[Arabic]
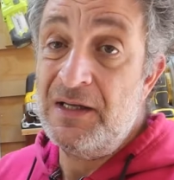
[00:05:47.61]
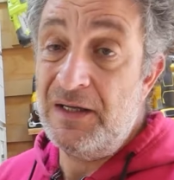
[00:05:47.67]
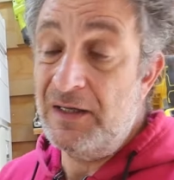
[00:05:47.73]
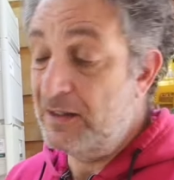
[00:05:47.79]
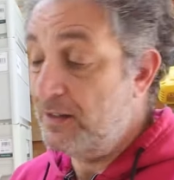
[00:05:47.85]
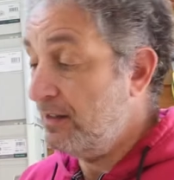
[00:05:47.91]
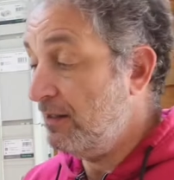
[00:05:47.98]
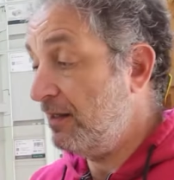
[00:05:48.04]

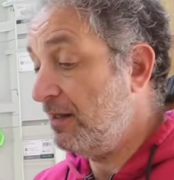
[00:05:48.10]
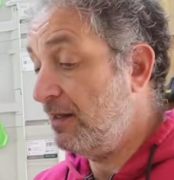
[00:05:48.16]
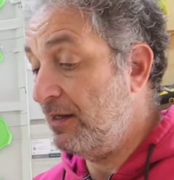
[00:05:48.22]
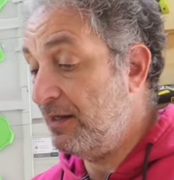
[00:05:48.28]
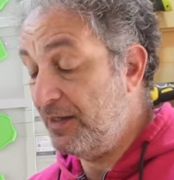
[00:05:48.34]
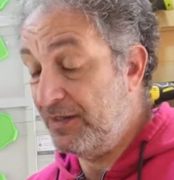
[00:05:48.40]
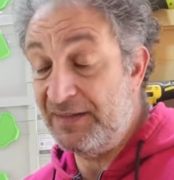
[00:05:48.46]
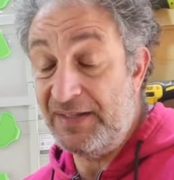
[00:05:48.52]

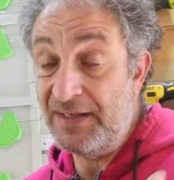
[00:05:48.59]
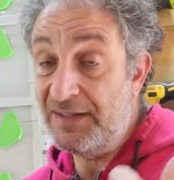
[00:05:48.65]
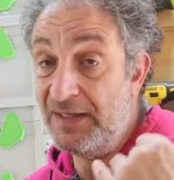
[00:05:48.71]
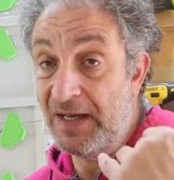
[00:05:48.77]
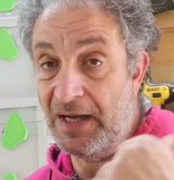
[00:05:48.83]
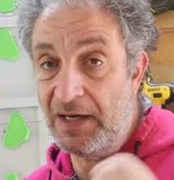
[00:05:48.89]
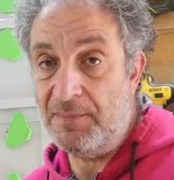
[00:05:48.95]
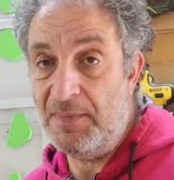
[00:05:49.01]
آه
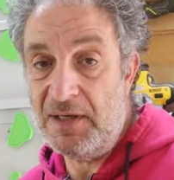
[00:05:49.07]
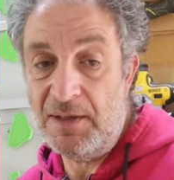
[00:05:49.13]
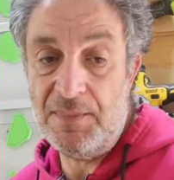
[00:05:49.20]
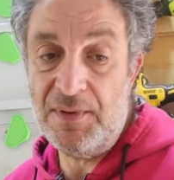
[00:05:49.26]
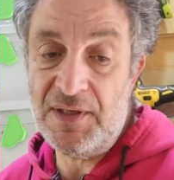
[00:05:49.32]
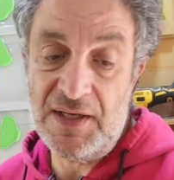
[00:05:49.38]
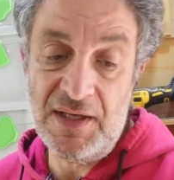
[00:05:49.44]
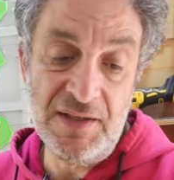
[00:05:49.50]
التانية حجمها
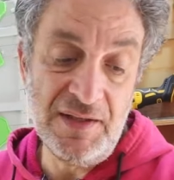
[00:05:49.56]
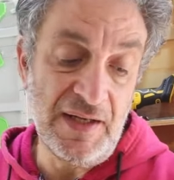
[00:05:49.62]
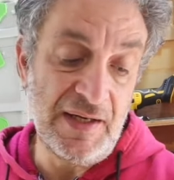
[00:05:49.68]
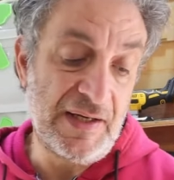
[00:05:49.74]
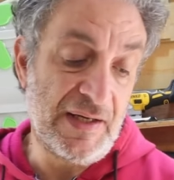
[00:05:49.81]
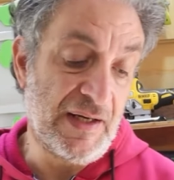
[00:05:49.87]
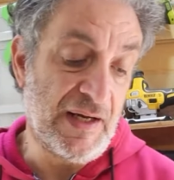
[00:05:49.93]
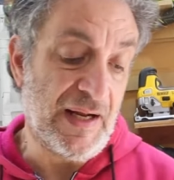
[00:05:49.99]
كبير
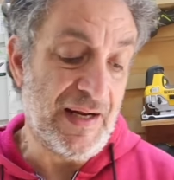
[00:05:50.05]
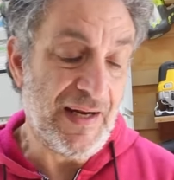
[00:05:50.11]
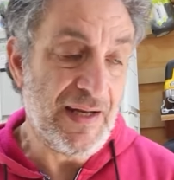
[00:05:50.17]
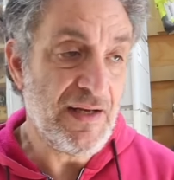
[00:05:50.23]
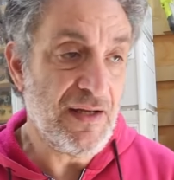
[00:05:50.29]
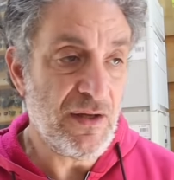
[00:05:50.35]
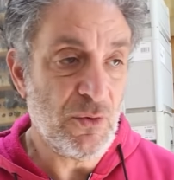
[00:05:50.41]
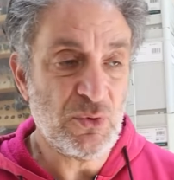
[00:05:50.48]
جدا
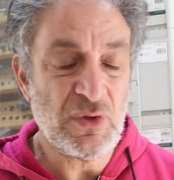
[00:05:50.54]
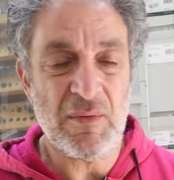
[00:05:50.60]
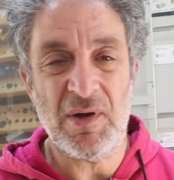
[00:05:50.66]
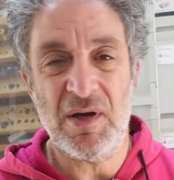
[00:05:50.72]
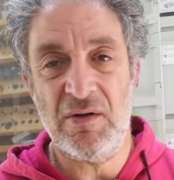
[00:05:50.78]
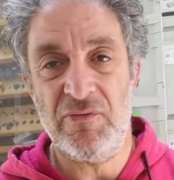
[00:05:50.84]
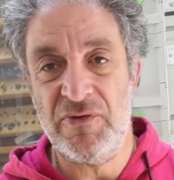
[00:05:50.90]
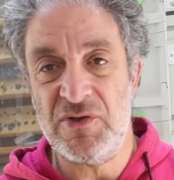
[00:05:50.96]
عليا
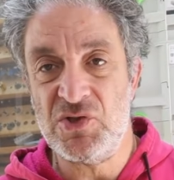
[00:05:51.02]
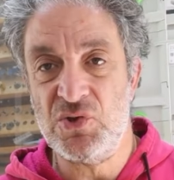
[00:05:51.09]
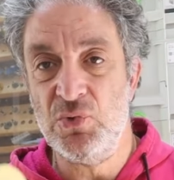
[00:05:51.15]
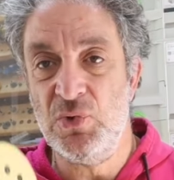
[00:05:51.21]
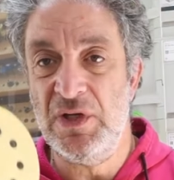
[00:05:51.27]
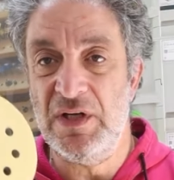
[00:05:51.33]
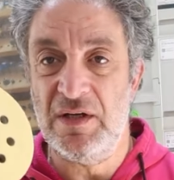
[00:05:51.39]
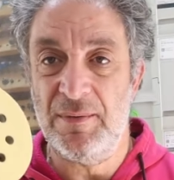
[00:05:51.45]
وطبعا
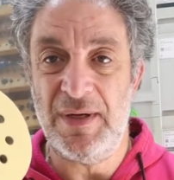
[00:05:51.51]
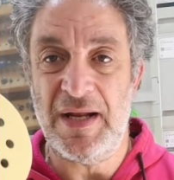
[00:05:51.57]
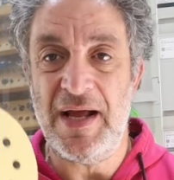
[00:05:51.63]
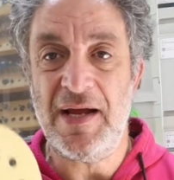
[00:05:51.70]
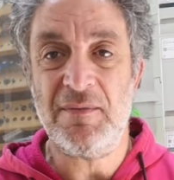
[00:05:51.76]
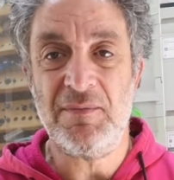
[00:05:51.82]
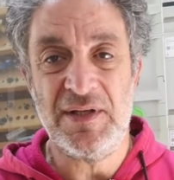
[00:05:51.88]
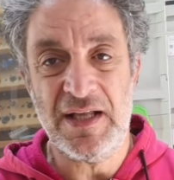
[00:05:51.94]
الفاستول اللي
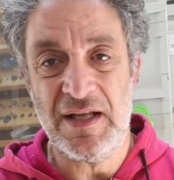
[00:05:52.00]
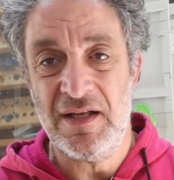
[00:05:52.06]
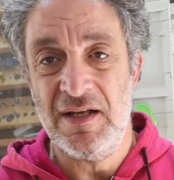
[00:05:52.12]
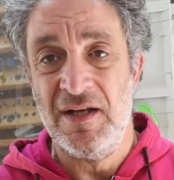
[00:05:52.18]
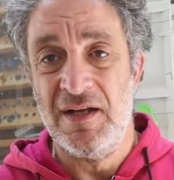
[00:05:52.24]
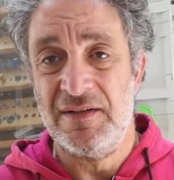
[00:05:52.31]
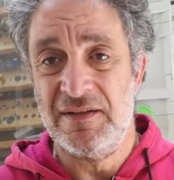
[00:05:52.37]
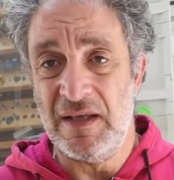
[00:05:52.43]
بالحجم ده
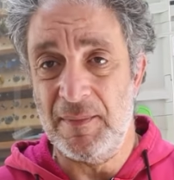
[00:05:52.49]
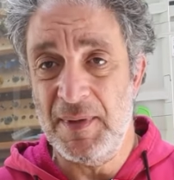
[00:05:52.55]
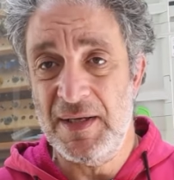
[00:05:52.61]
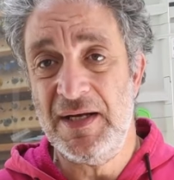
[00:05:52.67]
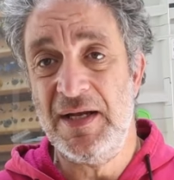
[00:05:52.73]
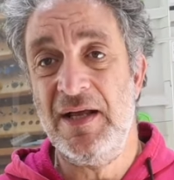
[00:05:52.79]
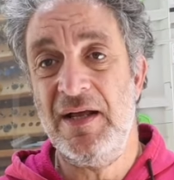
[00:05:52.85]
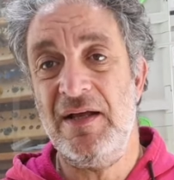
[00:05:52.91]

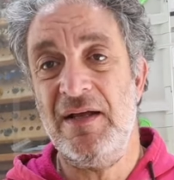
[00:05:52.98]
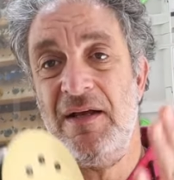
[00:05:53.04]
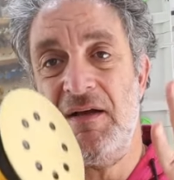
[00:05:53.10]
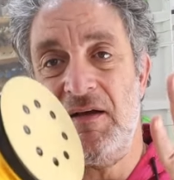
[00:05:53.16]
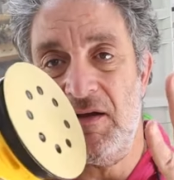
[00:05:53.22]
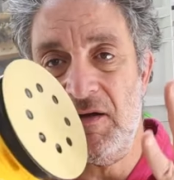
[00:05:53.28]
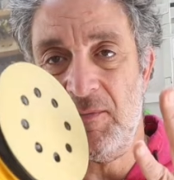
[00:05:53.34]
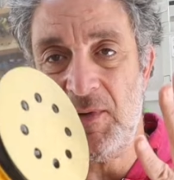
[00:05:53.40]

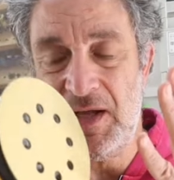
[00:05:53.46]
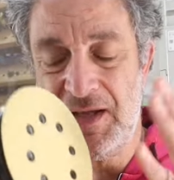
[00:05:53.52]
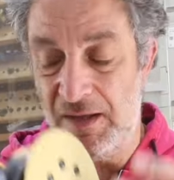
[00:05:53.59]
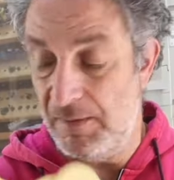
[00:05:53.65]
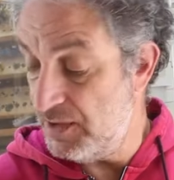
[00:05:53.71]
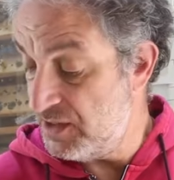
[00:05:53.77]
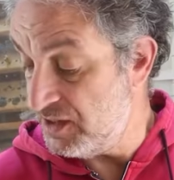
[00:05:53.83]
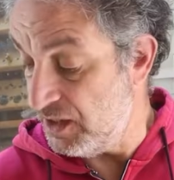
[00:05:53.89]
تمنها اربع
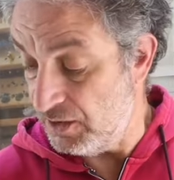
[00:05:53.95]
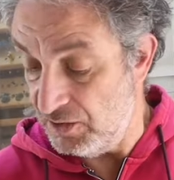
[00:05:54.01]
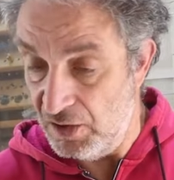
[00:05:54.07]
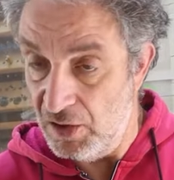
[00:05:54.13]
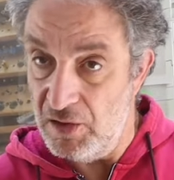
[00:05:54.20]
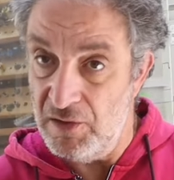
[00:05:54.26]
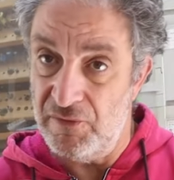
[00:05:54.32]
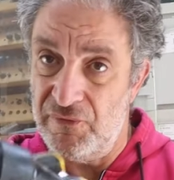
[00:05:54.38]
خمس
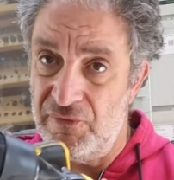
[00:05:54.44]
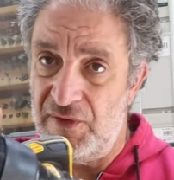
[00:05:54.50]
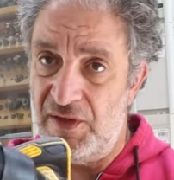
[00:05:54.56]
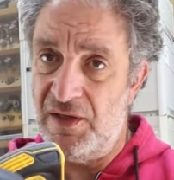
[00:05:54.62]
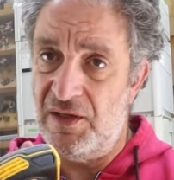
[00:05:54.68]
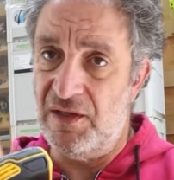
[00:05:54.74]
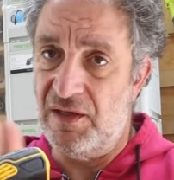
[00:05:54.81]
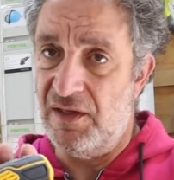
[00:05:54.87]
اضعاف
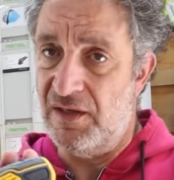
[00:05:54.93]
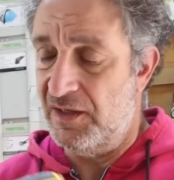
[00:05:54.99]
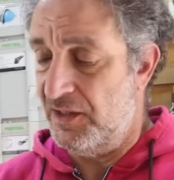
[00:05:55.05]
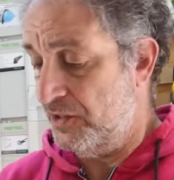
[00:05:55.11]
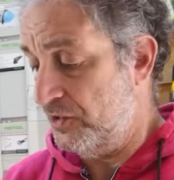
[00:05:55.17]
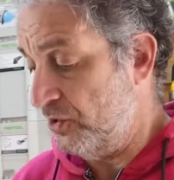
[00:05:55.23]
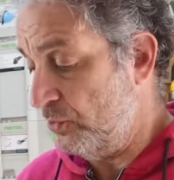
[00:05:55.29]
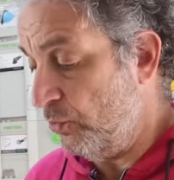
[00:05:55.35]

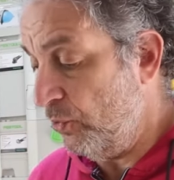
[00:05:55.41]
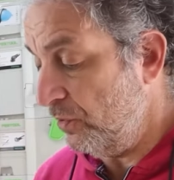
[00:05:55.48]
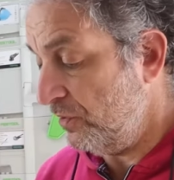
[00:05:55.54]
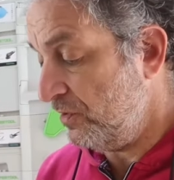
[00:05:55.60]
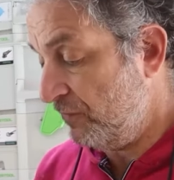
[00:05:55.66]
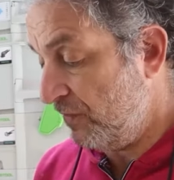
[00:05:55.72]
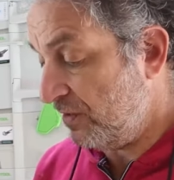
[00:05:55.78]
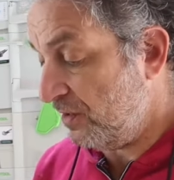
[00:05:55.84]

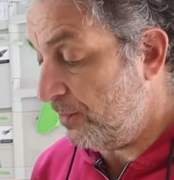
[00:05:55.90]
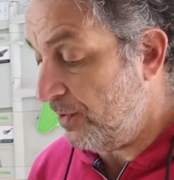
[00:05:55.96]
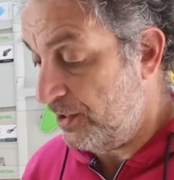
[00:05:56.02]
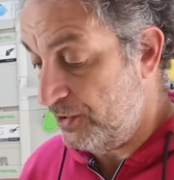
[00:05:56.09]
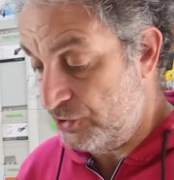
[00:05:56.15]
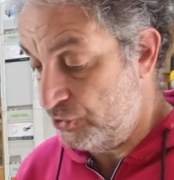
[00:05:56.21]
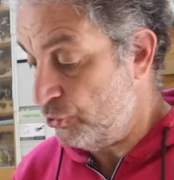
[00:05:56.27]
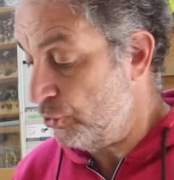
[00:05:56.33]
الديولت
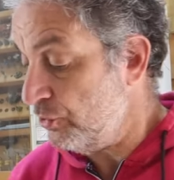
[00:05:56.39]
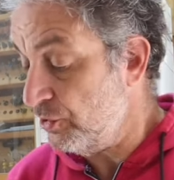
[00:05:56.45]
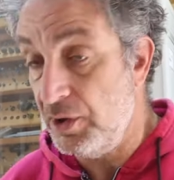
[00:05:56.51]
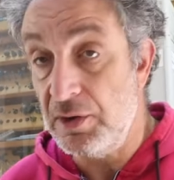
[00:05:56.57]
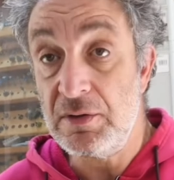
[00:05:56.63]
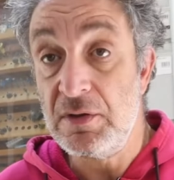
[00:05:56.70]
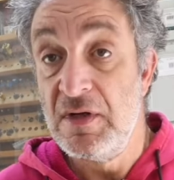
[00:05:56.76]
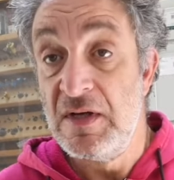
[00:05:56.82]
فطبعا
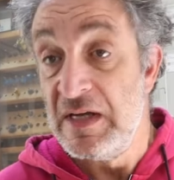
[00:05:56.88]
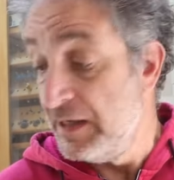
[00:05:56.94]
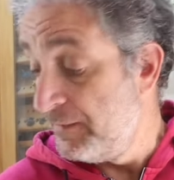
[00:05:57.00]
شكرا